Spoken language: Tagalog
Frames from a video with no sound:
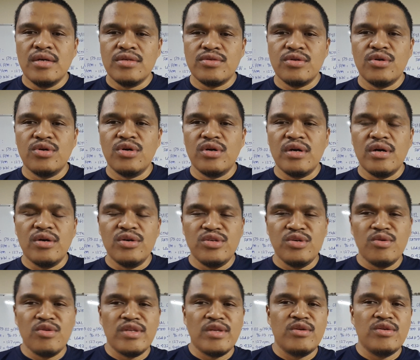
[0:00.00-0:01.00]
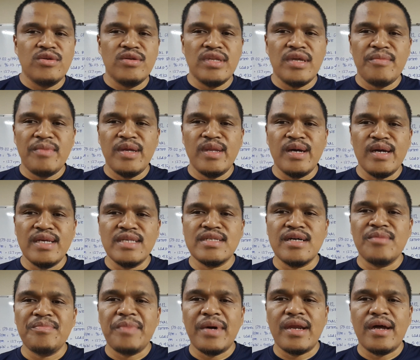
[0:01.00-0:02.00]
So, yun, yun naman ang
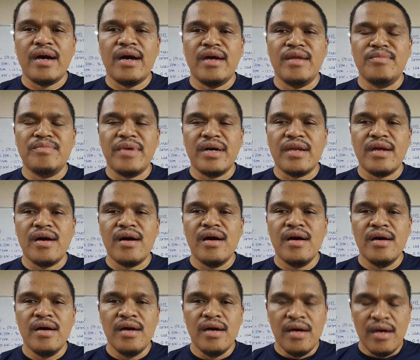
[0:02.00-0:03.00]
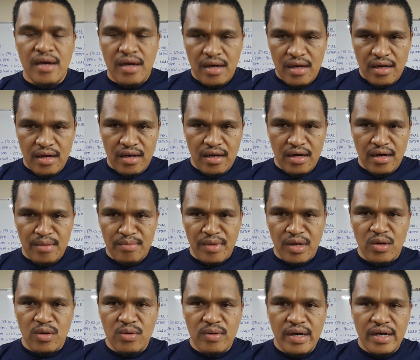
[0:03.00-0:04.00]
isang paraan para uh,
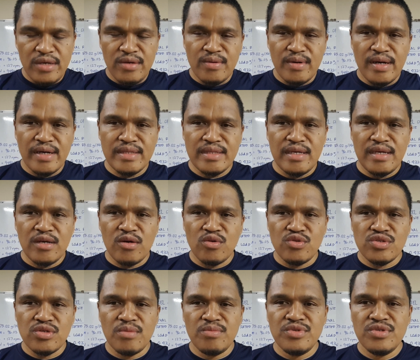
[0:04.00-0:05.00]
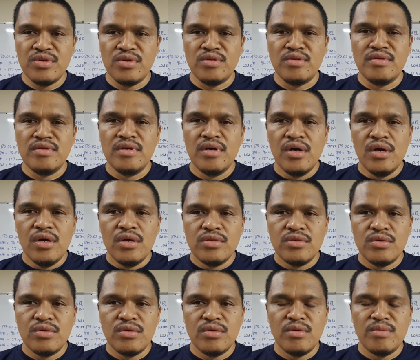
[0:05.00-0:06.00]
makuha yung ating consumption.
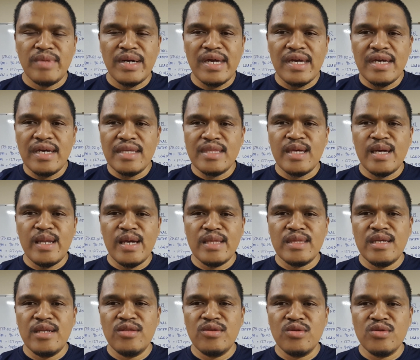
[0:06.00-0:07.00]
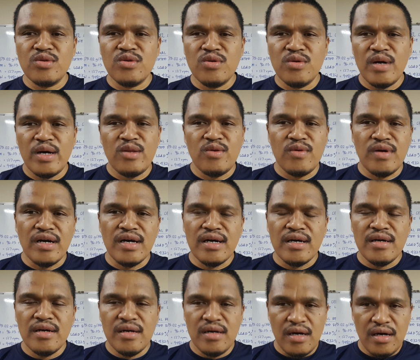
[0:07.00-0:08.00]
So, makikita natin doon kung ano ang
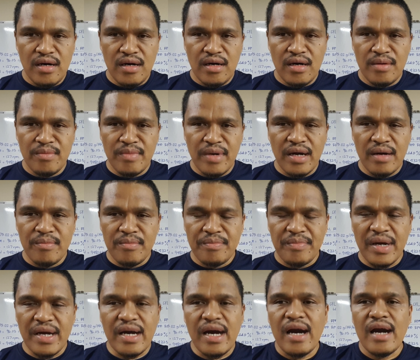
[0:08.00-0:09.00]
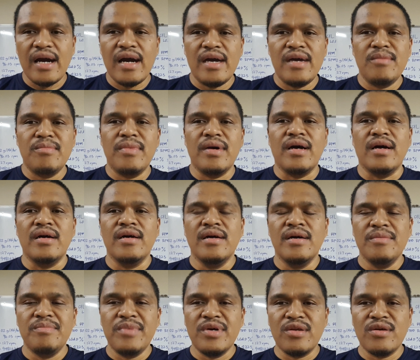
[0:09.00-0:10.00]
uh, pagkakaiba.
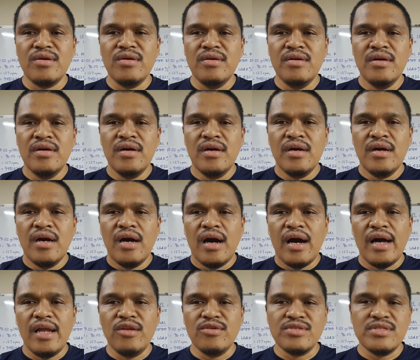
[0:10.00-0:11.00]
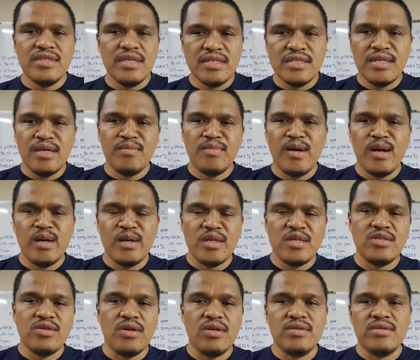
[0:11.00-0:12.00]
Pero, halos the same ang
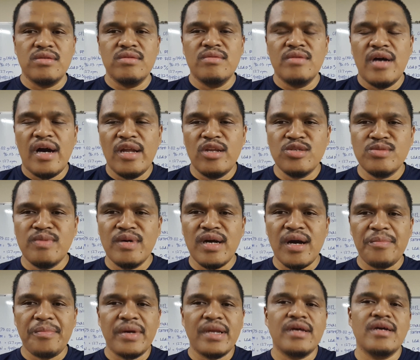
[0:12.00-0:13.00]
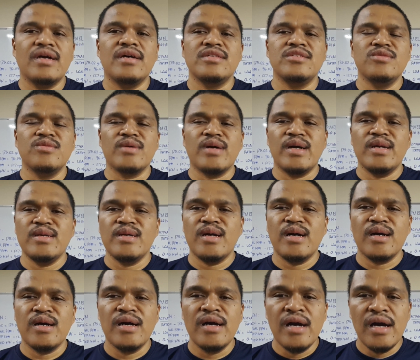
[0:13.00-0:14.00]
result. Alos magkaparehas yung
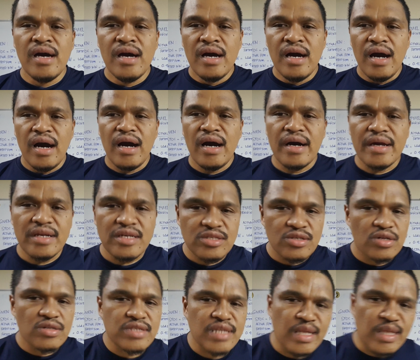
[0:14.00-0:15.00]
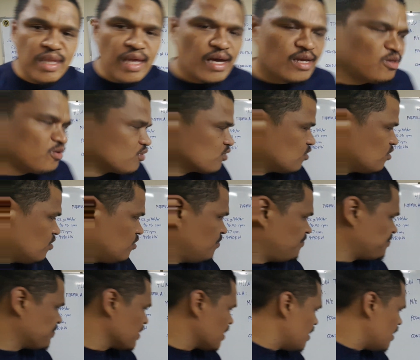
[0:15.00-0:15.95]
kanyang uh, result. Tandaan nyo to.